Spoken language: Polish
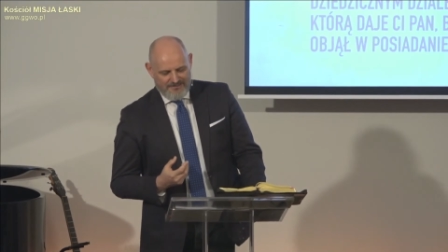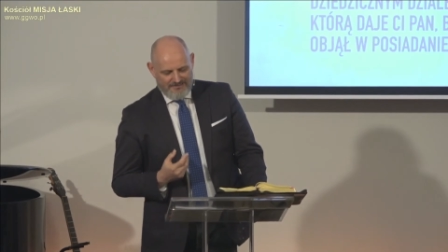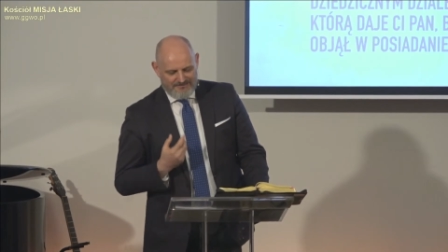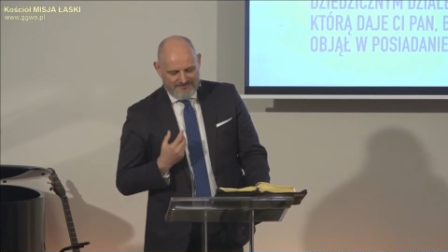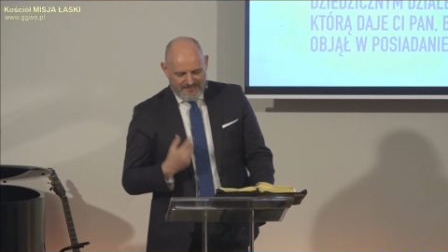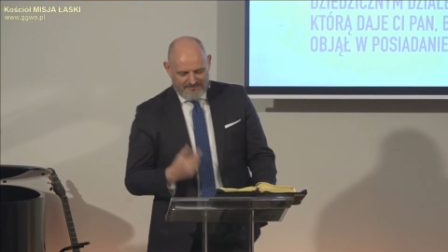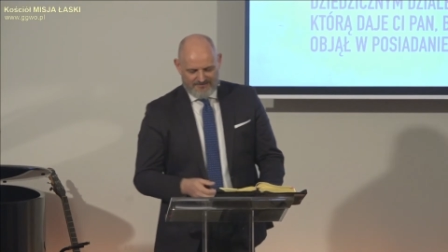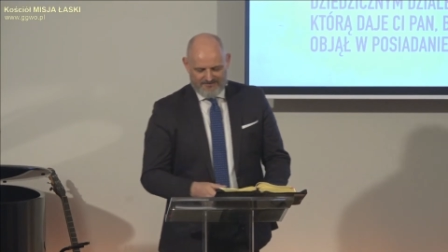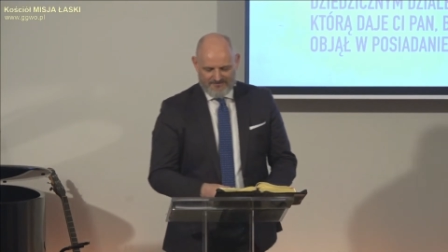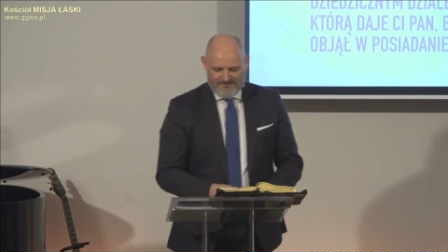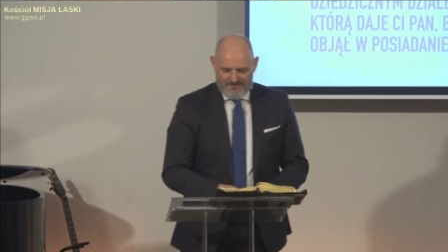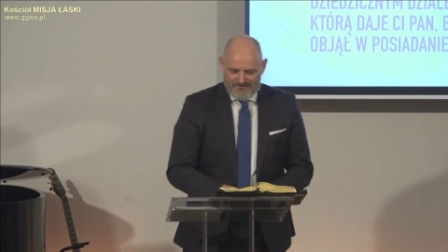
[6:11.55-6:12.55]
Daniel.
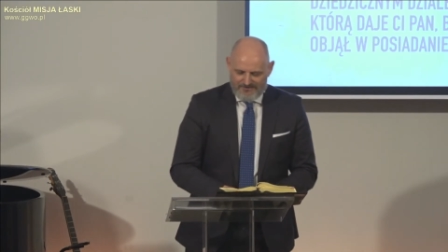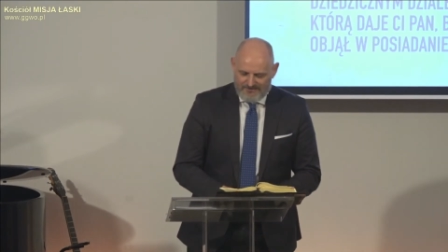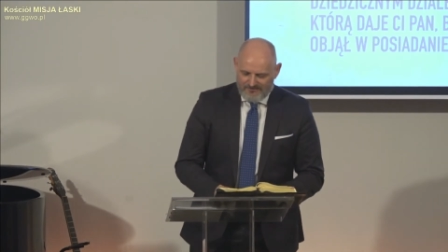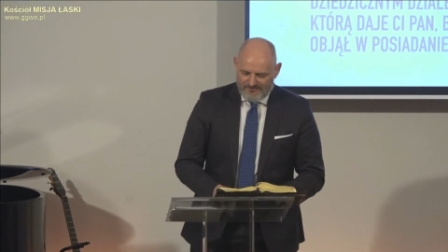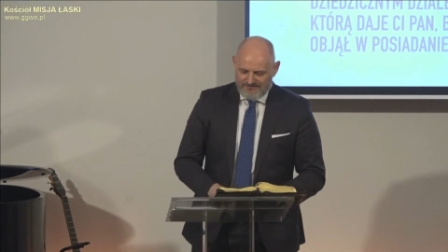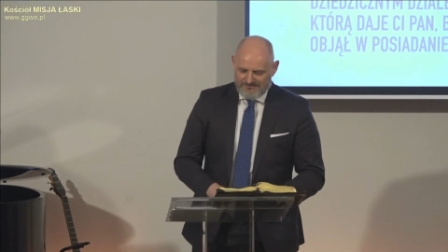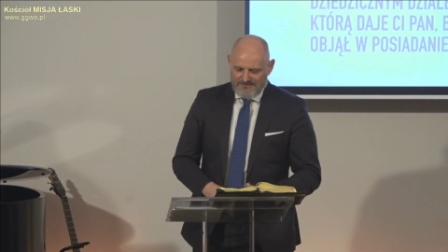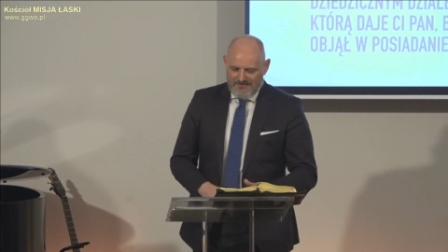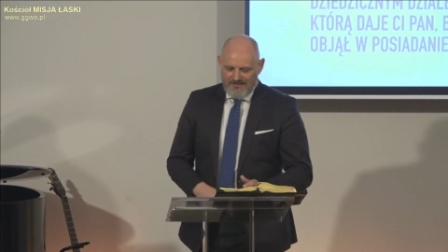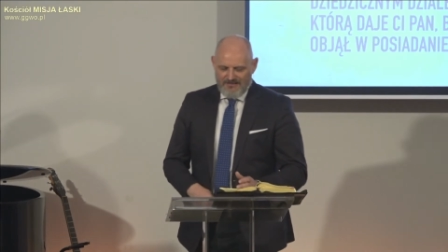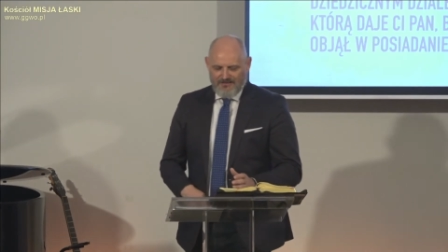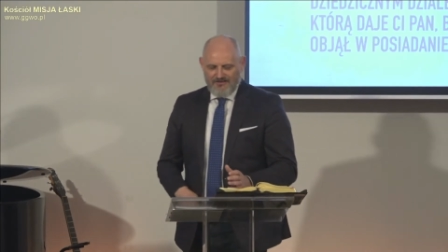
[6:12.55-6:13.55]
I to jest
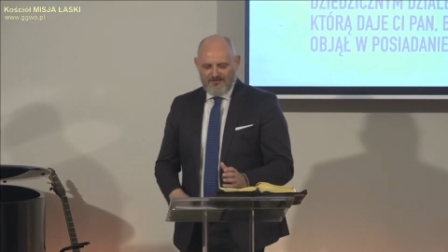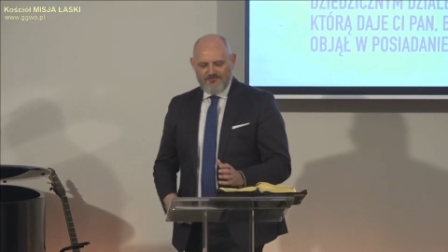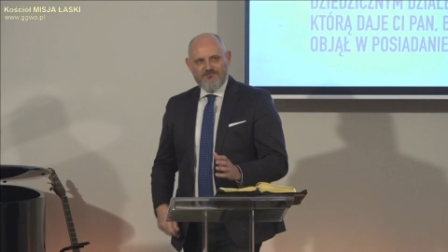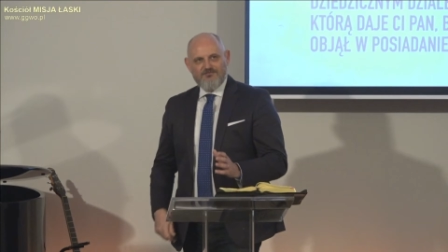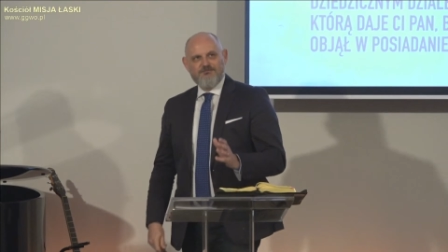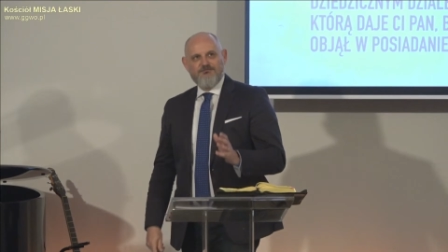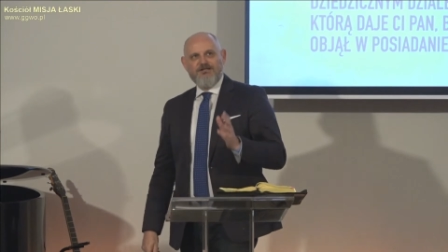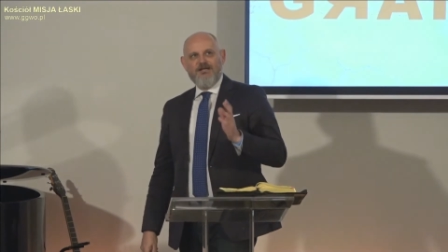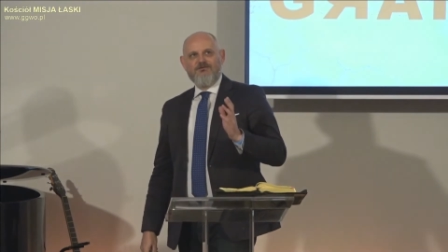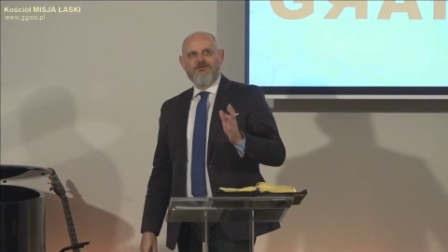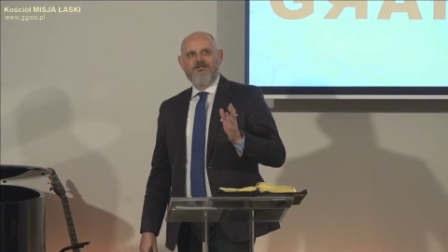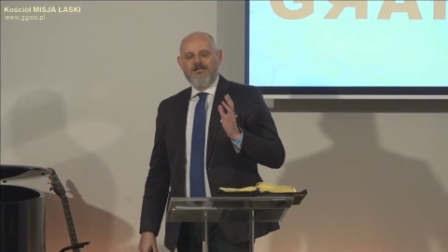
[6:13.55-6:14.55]
e, e,
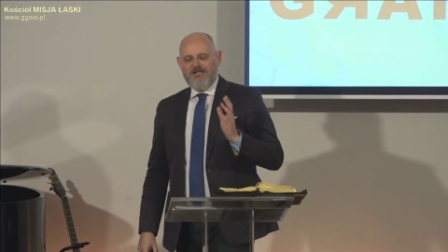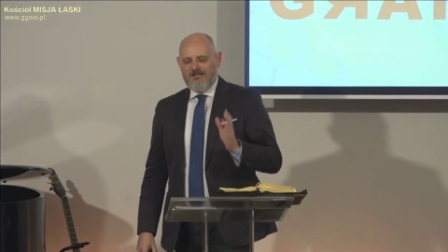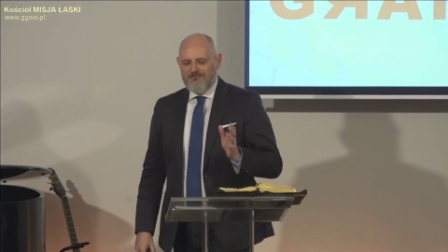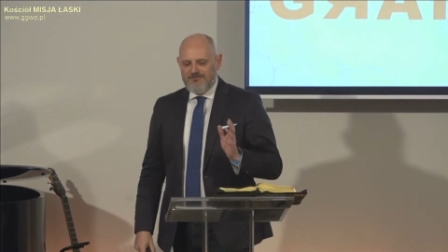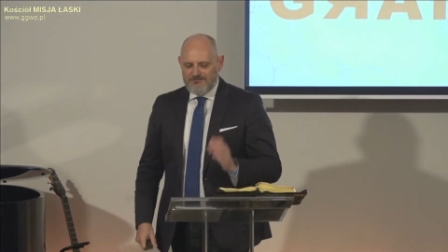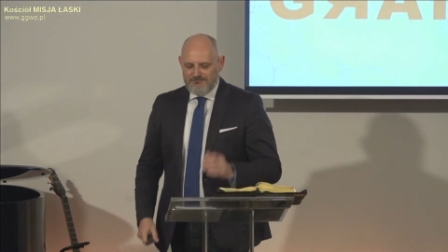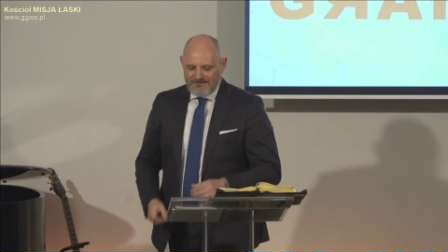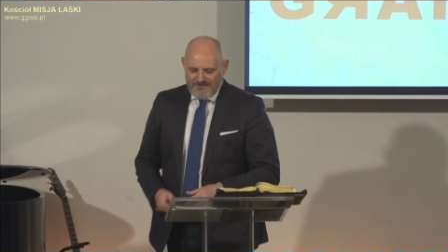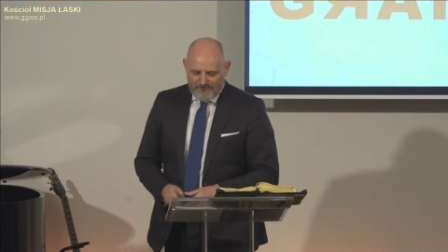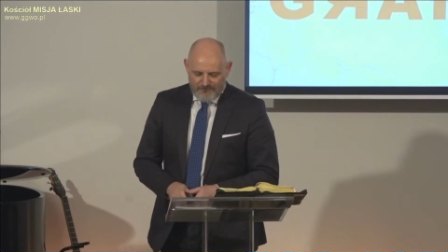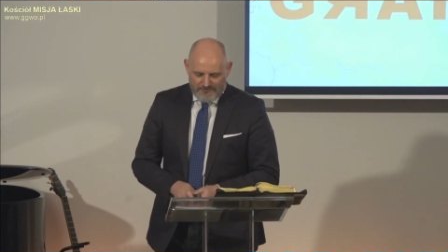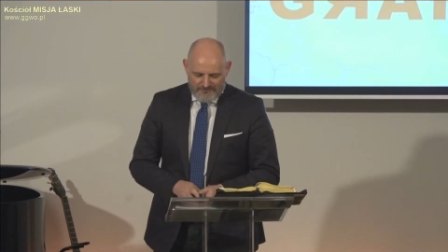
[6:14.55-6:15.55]
wspaniały,
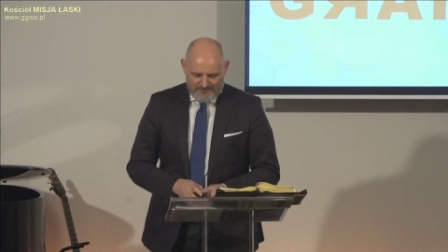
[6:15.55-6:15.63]
wspaniały e,